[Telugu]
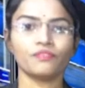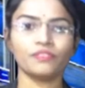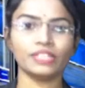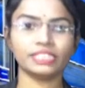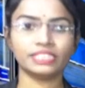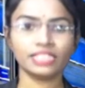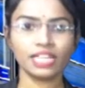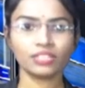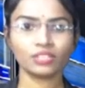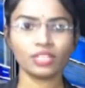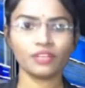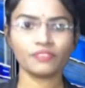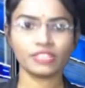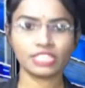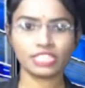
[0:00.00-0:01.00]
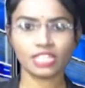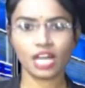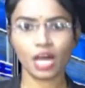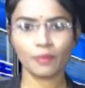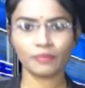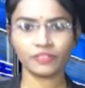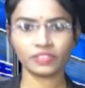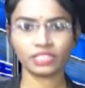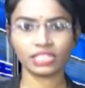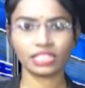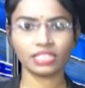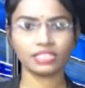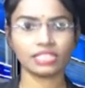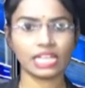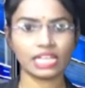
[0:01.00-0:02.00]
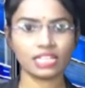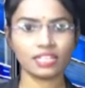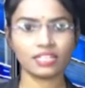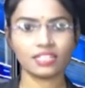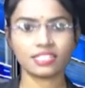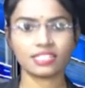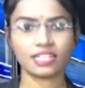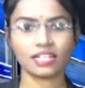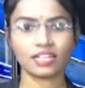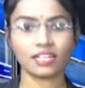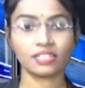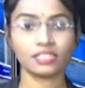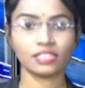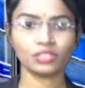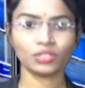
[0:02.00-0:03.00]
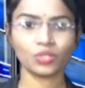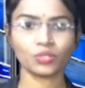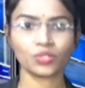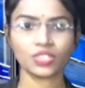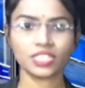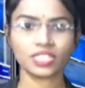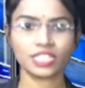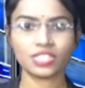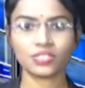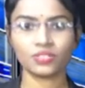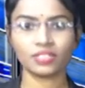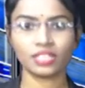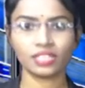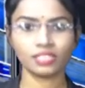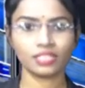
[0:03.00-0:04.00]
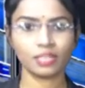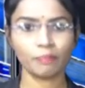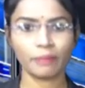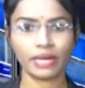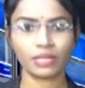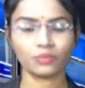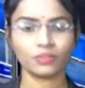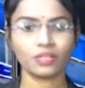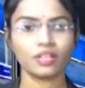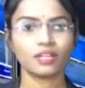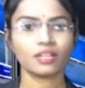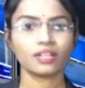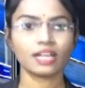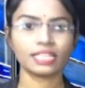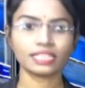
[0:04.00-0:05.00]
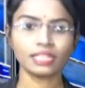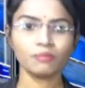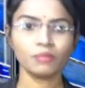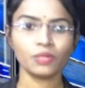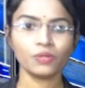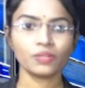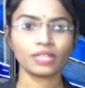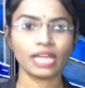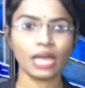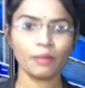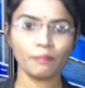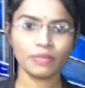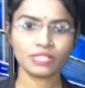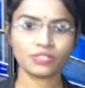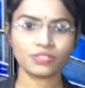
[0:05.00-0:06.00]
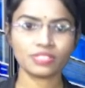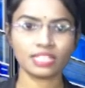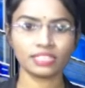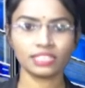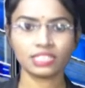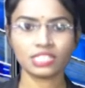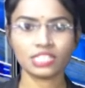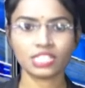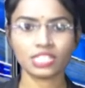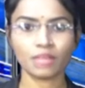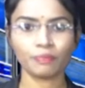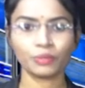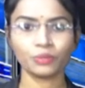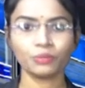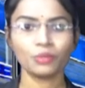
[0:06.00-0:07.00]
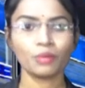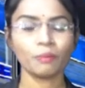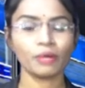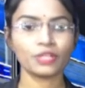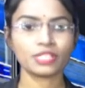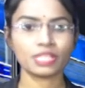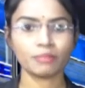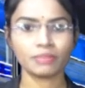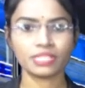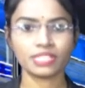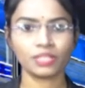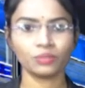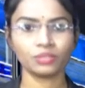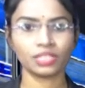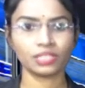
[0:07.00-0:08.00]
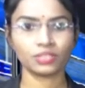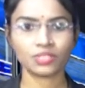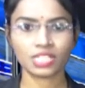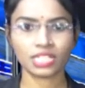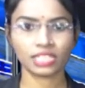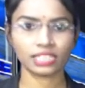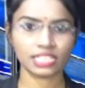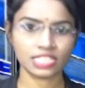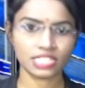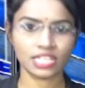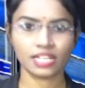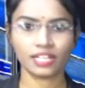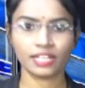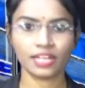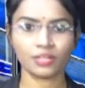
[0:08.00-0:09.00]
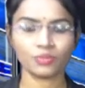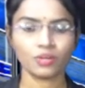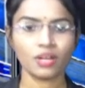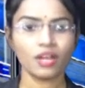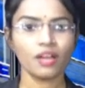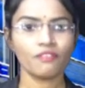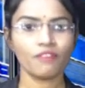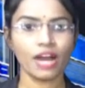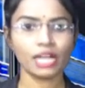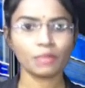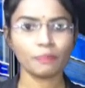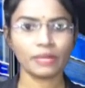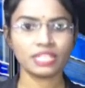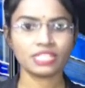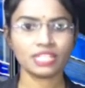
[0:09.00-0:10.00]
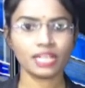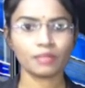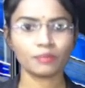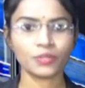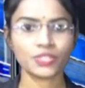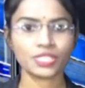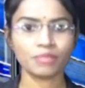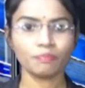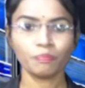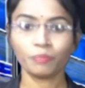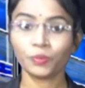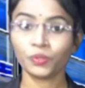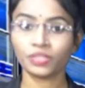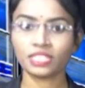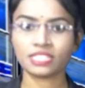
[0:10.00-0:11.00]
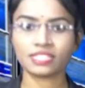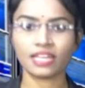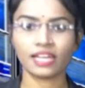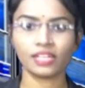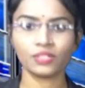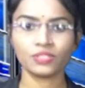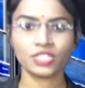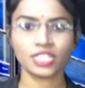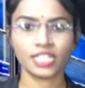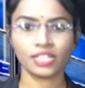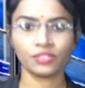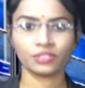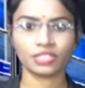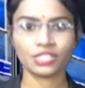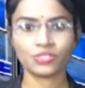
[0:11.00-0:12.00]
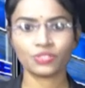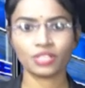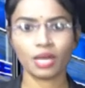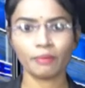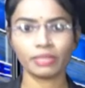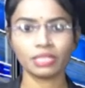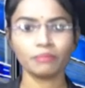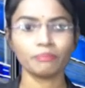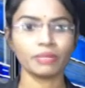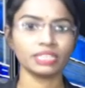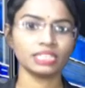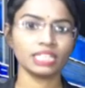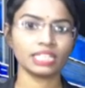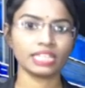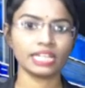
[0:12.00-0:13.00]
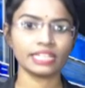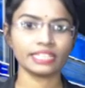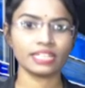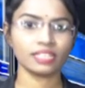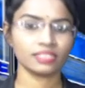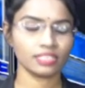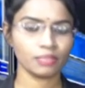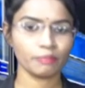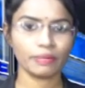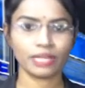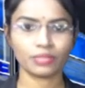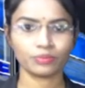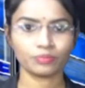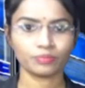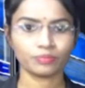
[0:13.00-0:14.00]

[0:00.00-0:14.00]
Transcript: విద్యార్థుల విద్యా అభివృద్ధికి తెలంగాణ సర్కార్ ఎంతో కృషి చేస్తుందని తెలిపారు గతంలో క్యాంపస్ ను సందర్శించినప్పుడు పలు సమస్యలు తన దృష్టికి తెచ్చారన్నారు వాటి పరిష్కారం కోసం పూర్తి స్థాయిలో చర్యలు తీసుకున్నామని మంత్రి కేటీఆర్ తెలిపారు